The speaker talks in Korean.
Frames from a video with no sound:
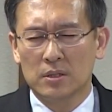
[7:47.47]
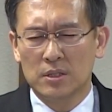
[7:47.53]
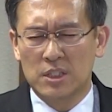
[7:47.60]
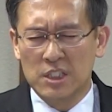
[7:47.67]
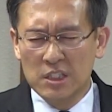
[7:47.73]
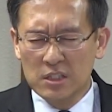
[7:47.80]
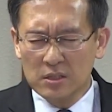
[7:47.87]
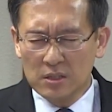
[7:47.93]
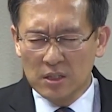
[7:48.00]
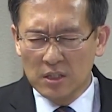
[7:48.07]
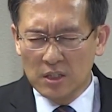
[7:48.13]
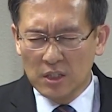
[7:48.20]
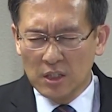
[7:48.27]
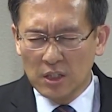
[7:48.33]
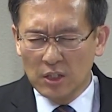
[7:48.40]

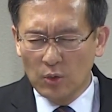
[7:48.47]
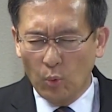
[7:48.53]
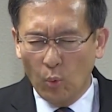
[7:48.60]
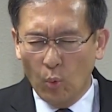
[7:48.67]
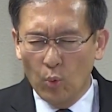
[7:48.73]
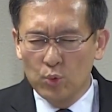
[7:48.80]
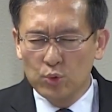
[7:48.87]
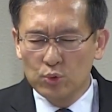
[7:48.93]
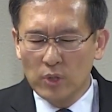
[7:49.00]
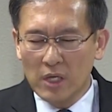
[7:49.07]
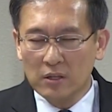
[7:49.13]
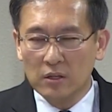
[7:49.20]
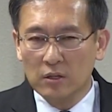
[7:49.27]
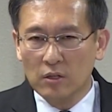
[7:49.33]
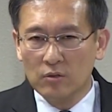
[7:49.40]
지극히
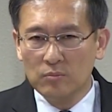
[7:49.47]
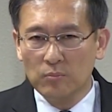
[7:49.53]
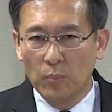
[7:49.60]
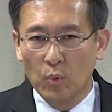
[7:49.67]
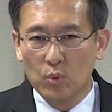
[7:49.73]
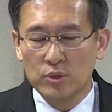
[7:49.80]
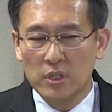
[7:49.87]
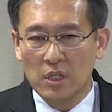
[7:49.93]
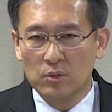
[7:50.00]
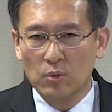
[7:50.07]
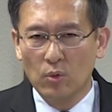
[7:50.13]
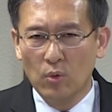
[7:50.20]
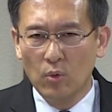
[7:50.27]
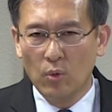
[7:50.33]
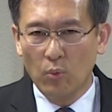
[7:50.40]
온유했던
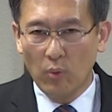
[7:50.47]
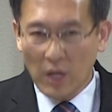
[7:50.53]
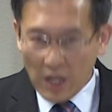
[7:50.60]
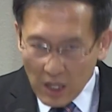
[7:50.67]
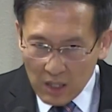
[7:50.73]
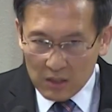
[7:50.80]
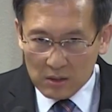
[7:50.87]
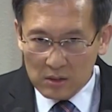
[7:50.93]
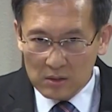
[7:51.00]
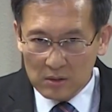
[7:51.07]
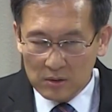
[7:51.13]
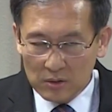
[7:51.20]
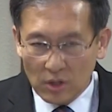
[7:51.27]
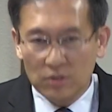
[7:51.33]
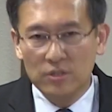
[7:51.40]
모세도
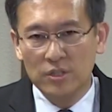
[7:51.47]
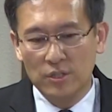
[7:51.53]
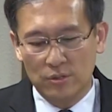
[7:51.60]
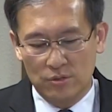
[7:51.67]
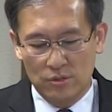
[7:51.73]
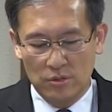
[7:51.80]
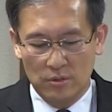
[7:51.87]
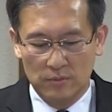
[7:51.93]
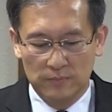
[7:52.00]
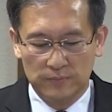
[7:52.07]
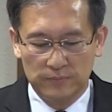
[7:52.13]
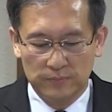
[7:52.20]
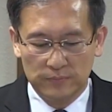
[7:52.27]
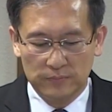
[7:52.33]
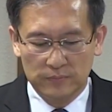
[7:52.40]
화를 터뜨렸죠.
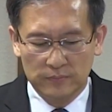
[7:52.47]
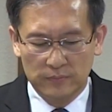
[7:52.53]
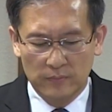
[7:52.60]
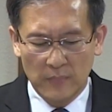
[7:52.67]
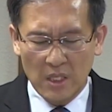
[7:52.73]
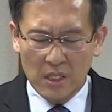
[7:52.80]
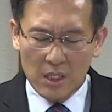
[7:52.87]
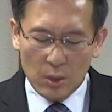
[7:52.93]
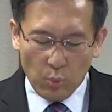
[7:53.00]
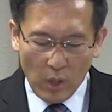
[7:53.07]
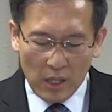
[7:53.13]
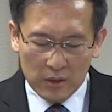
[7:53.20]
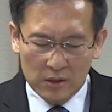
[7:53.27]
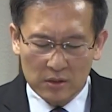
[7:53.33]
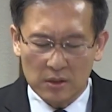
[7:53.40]
이
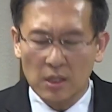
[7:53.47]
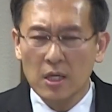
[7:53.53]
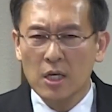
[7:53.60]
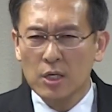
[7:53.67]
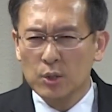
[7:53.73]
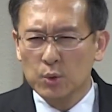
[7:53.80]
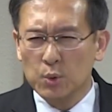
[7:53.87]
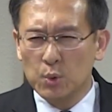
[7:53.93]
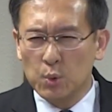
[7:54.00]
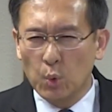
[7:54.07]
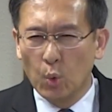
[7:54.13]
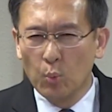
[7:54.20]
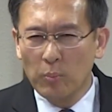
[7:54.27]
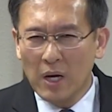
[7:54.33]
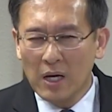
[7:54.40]
화는
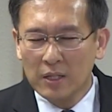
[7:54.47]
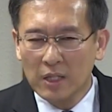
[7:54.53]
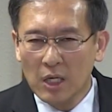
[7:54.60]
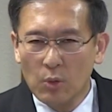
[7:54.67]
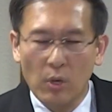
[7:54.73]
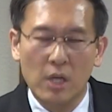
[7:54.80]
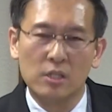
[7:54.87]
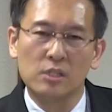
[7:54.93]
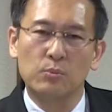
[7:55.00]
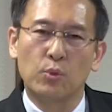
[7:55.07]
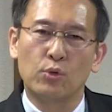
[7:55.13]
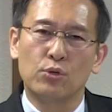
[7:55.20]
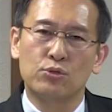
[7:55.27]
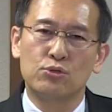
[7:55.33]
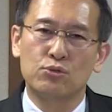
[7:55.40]
교만의 화를
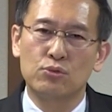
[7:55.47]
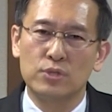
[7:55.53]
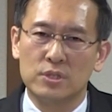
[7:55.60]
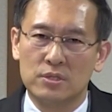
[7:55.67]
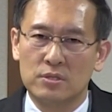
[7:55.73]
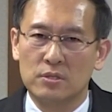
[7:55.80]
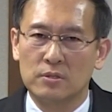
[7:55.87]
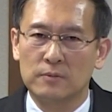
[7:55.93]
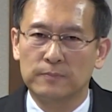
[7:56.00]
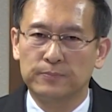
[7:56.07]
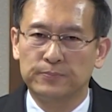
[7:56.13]
보여주고 있어요.